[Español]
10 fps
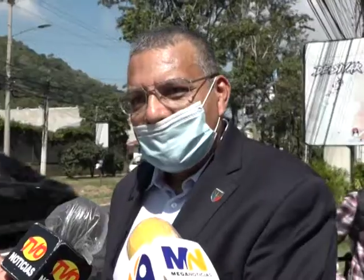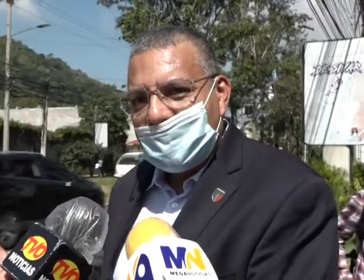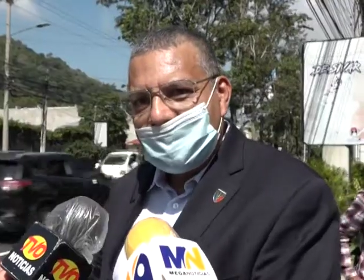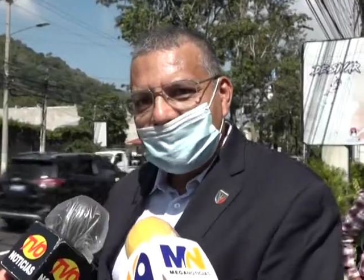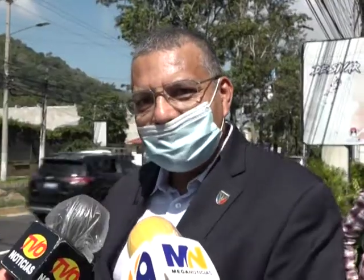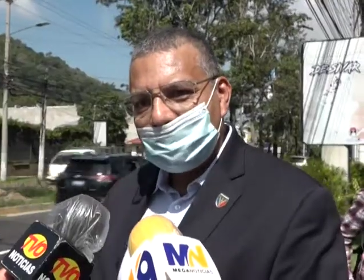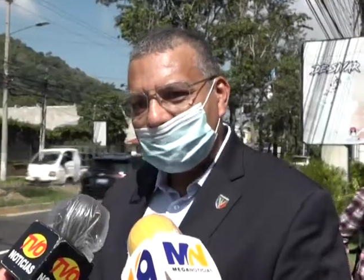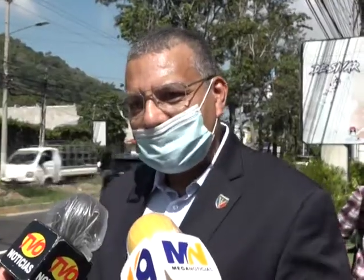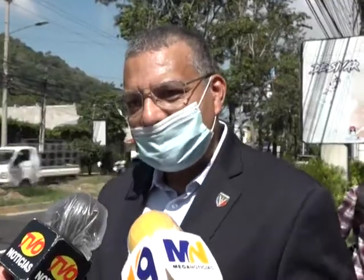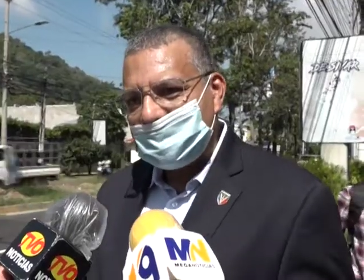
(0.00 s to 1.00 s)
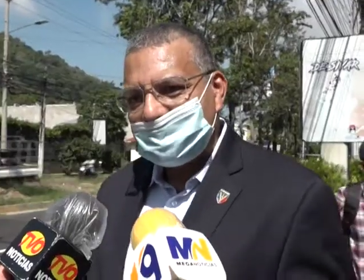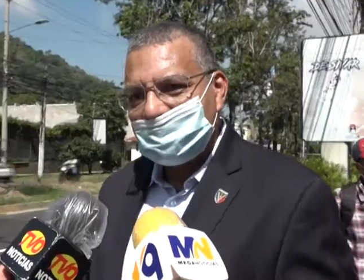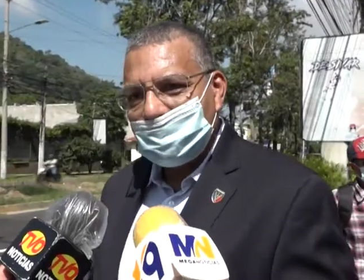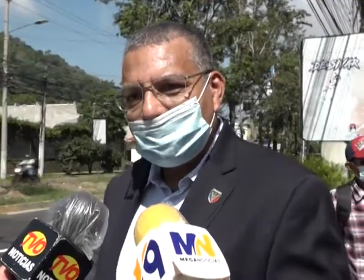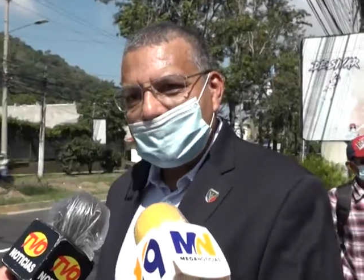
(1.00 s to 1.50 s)
La ley no puede,
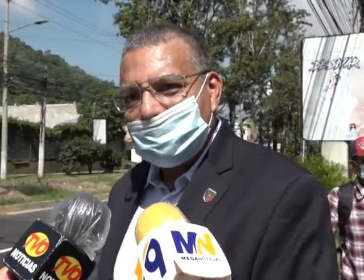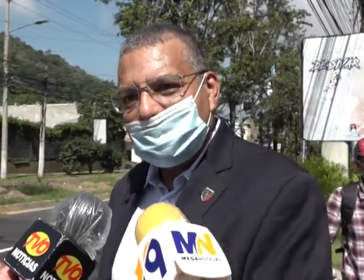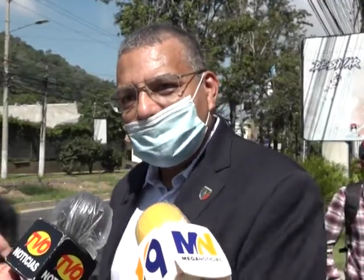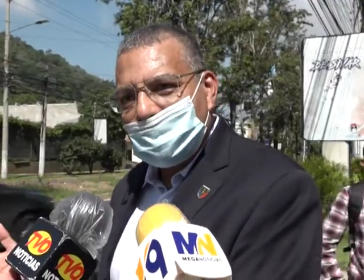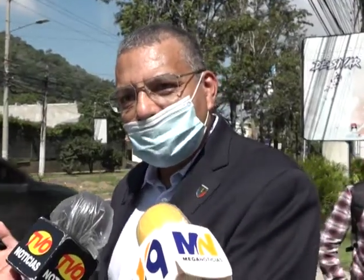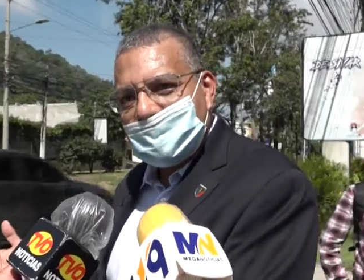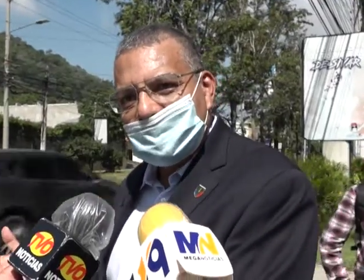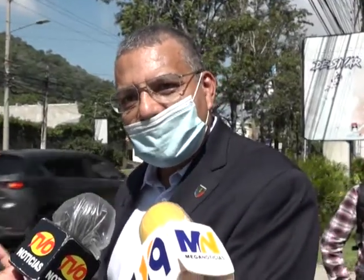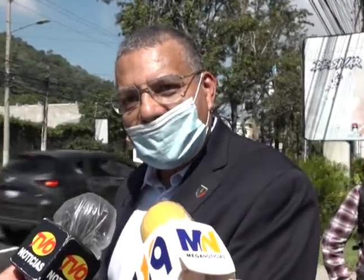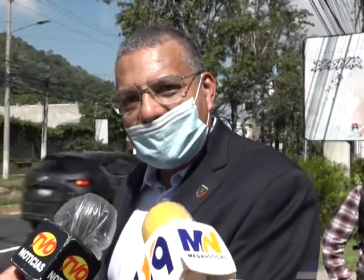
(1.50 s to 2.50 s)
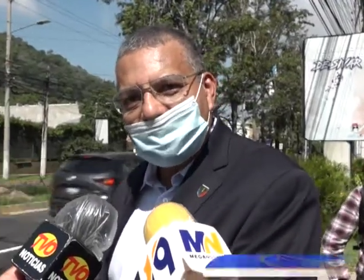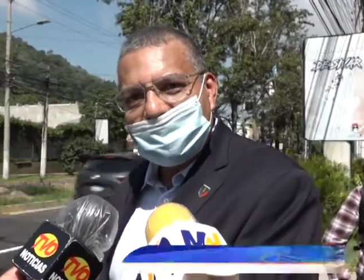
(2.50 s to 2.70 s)
no podemos los veteranos